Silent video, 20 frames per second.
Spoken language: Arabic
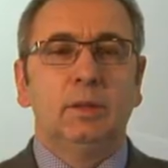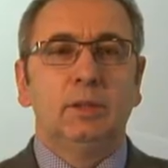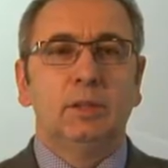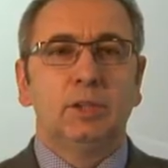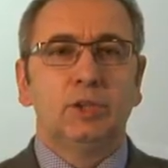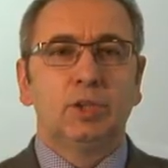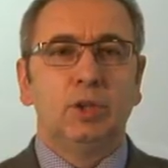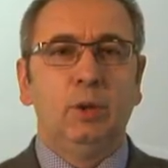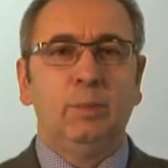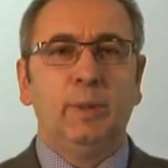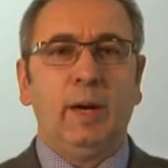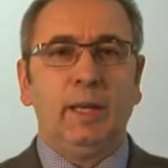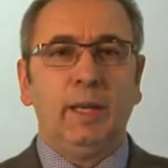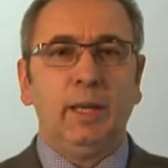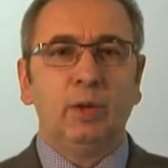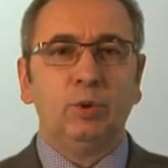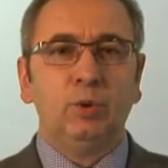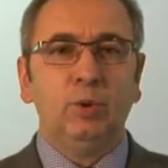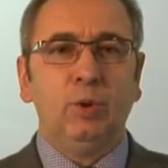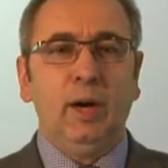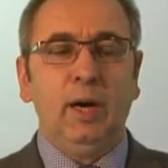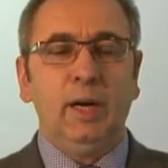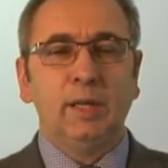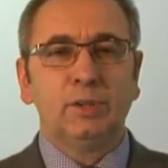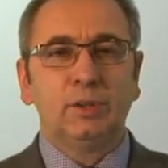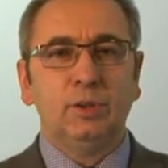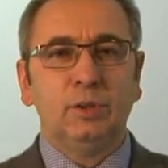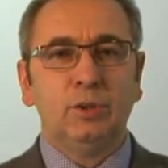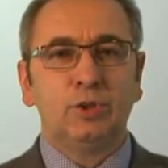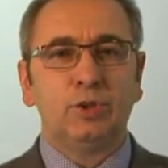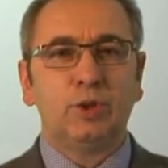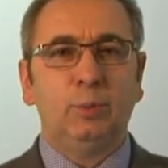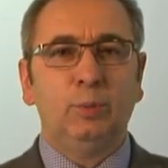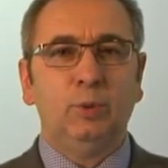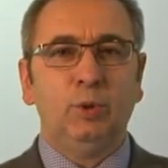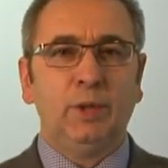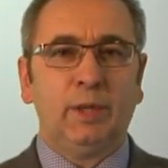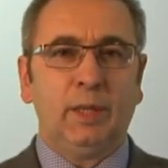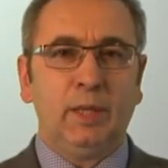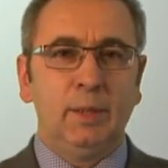شلوم عليخو حازو
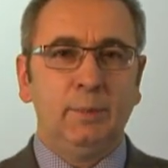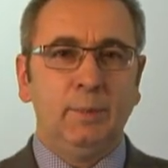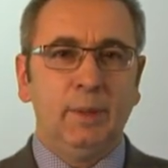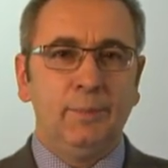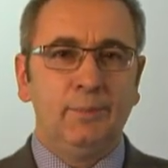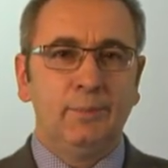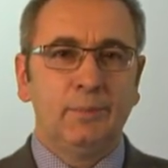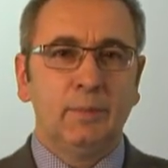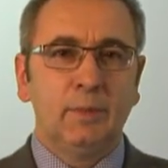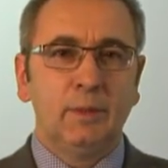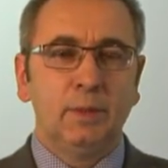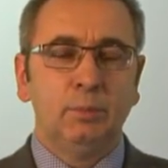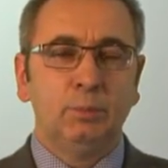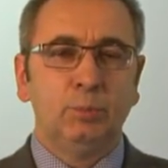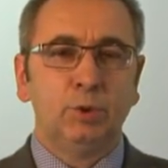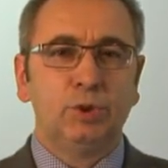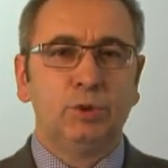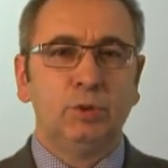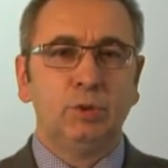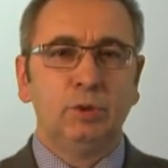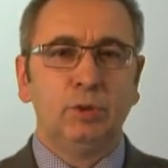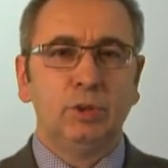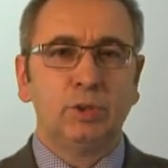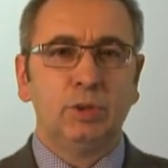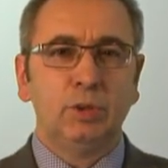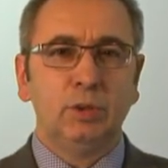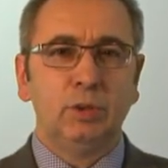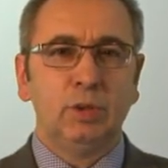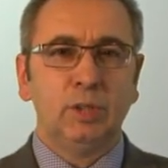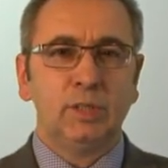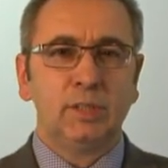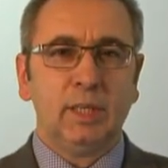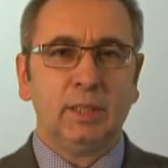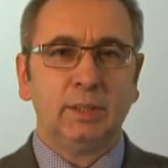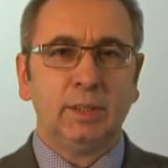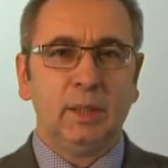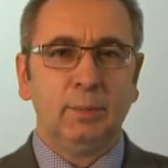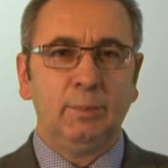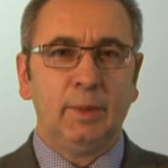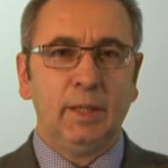شموع رحيمه استوديو سريو زاد
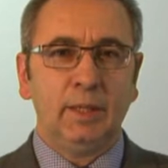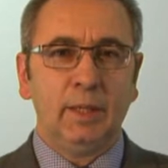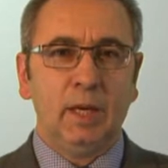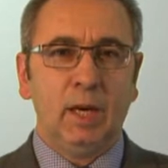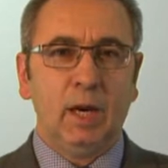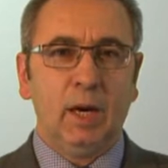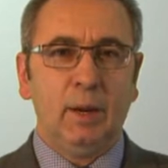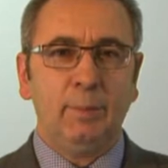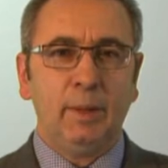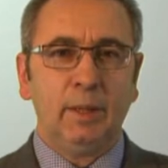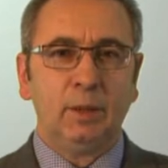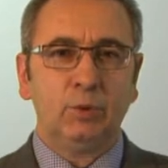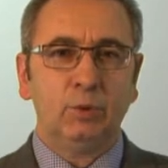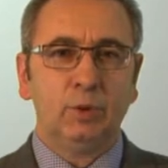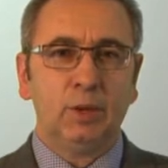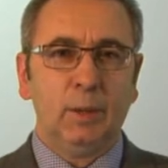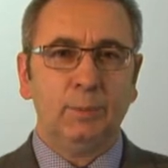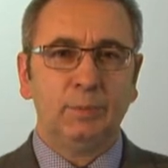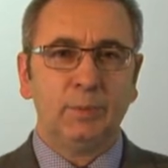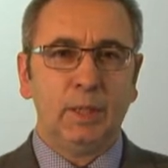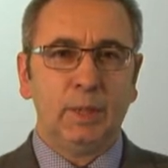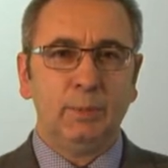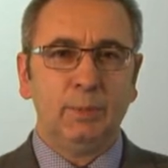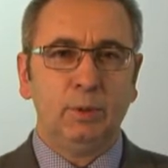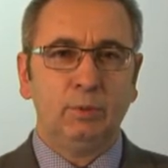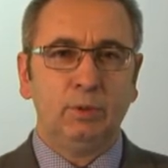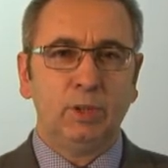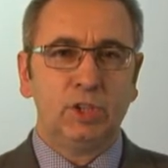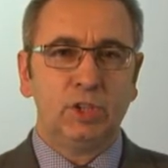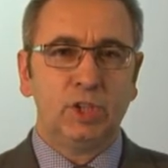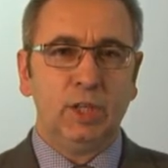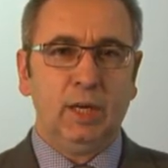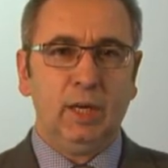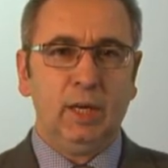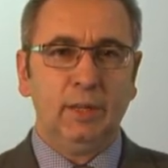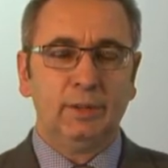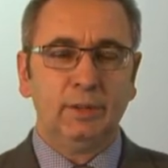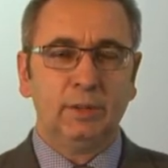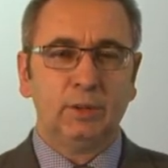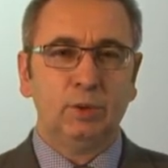المانيا اعميخو نبطيبه وقد
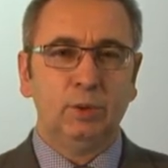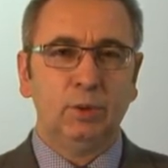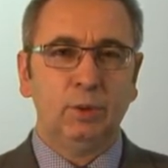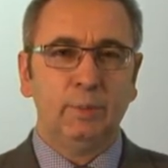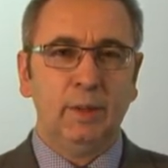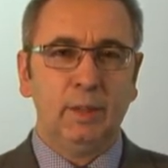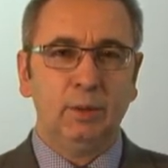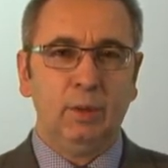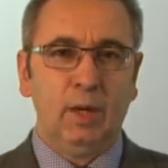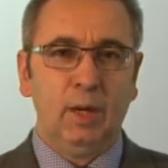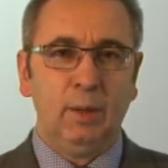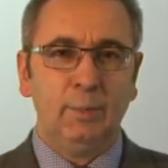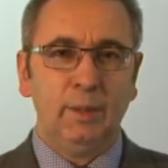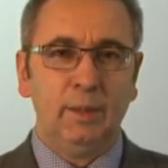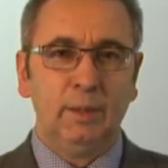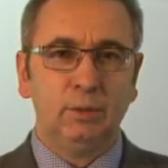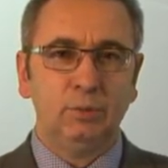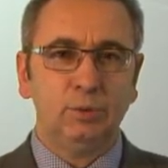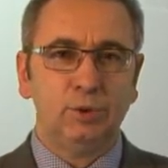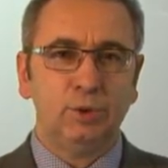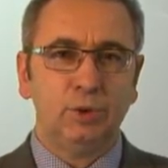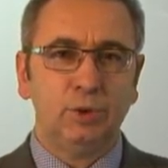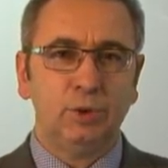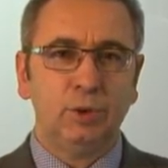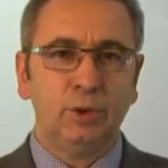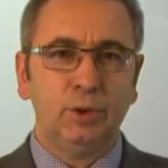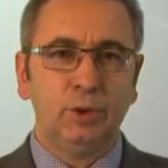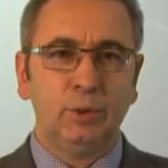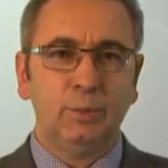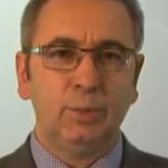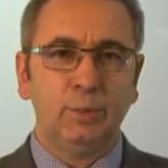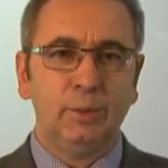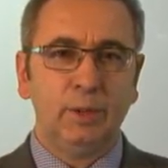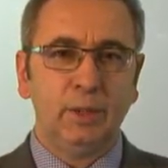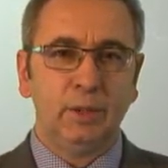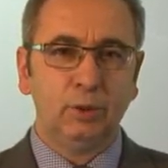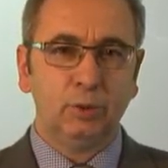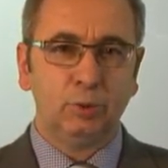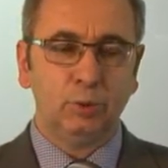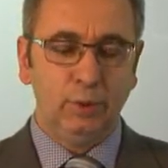شحات تكون بينو عمدا وسريو يو
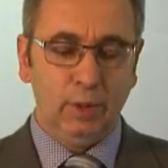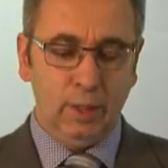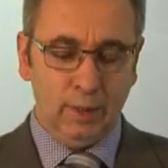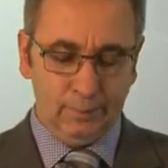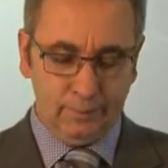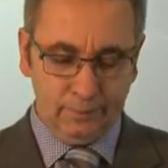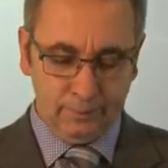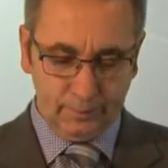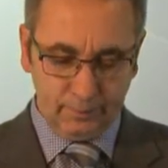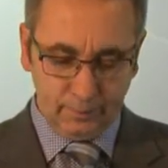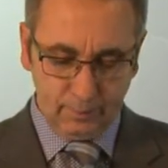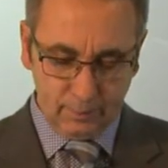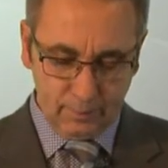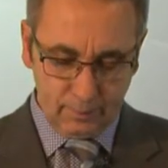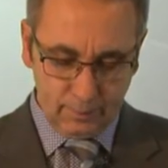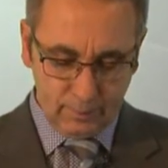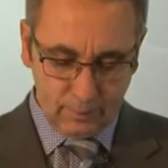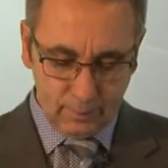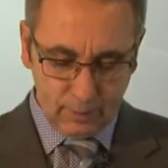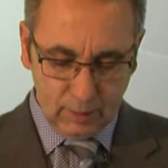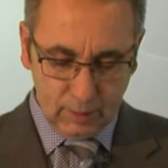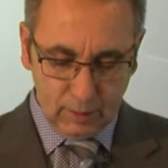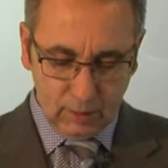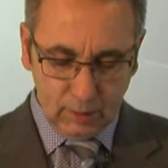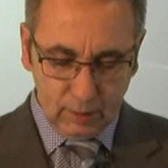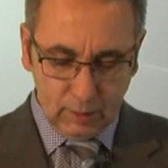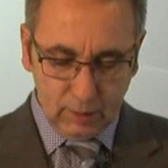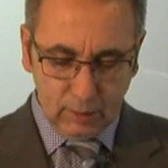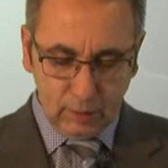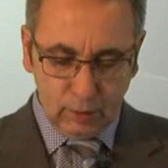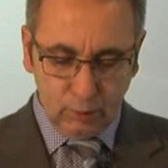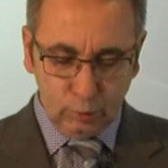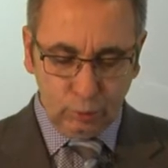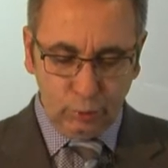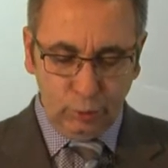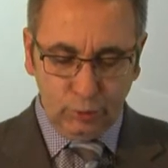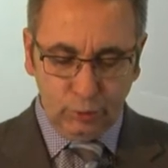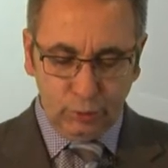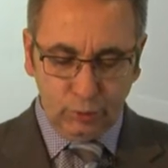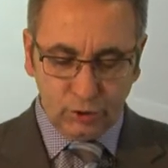ببريثو كولا
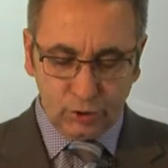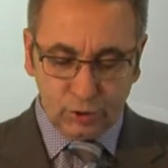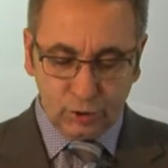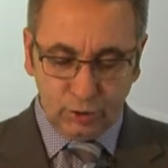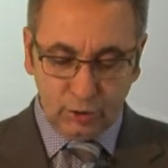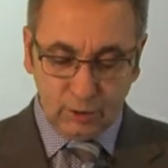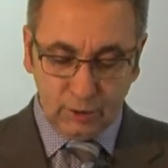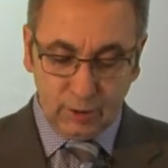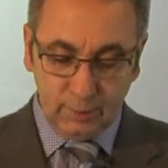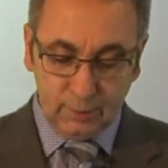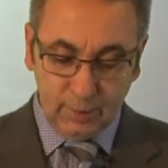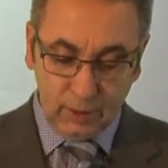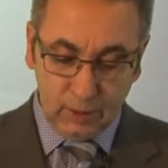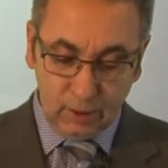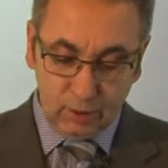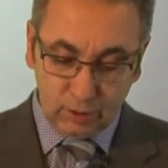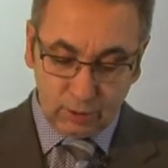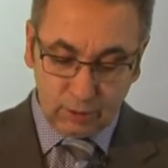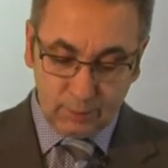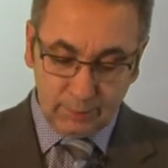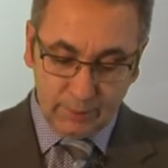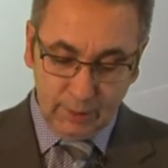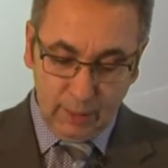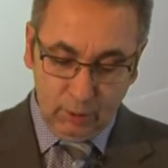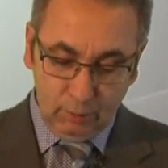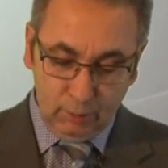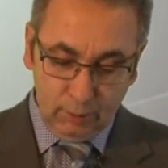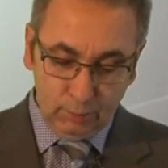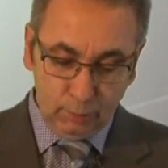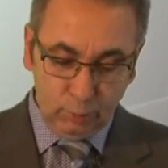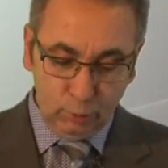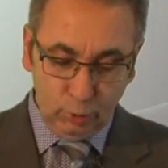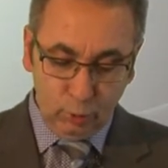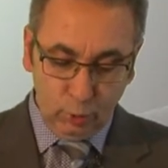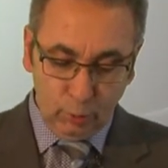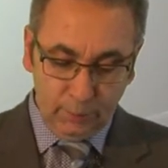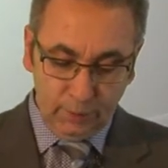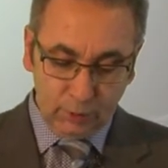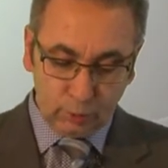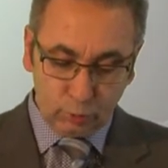وحيو ذا سريو تيبيلو كم داوم بولو
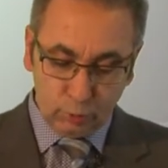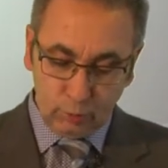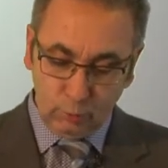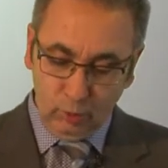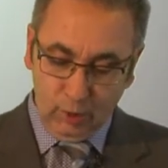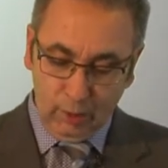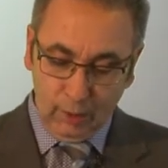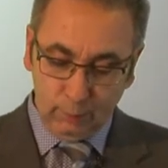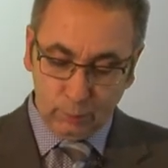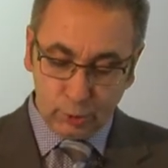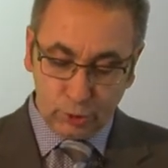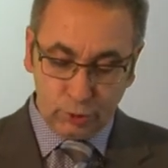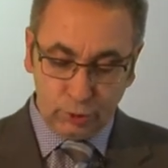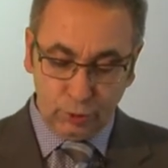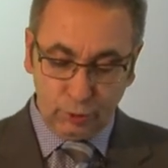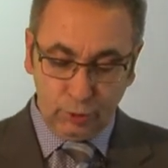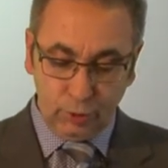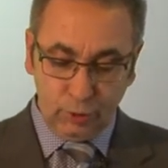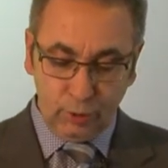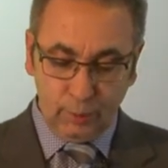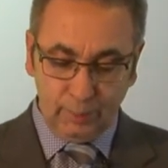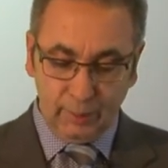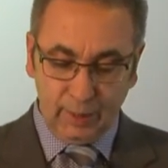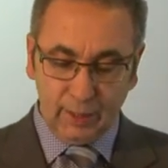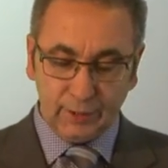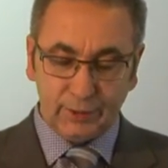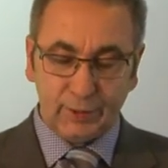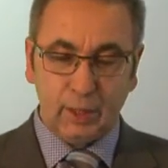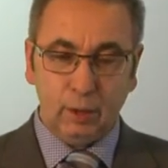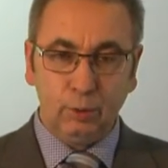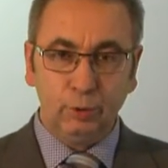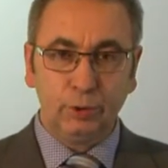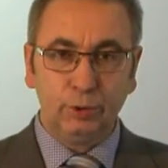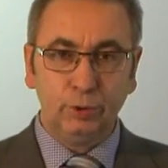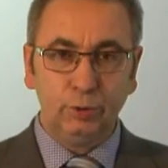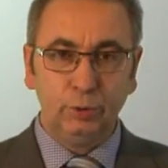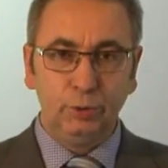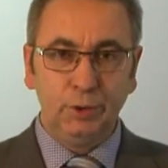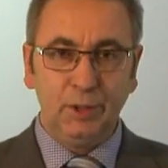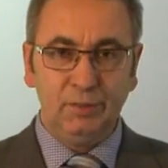بيت سريو يو بأثرا
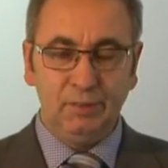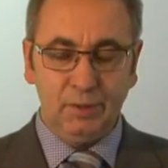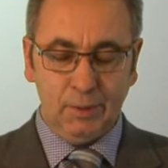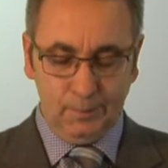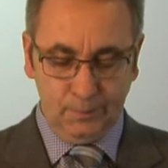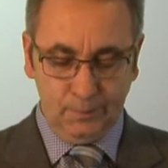وثدوري بي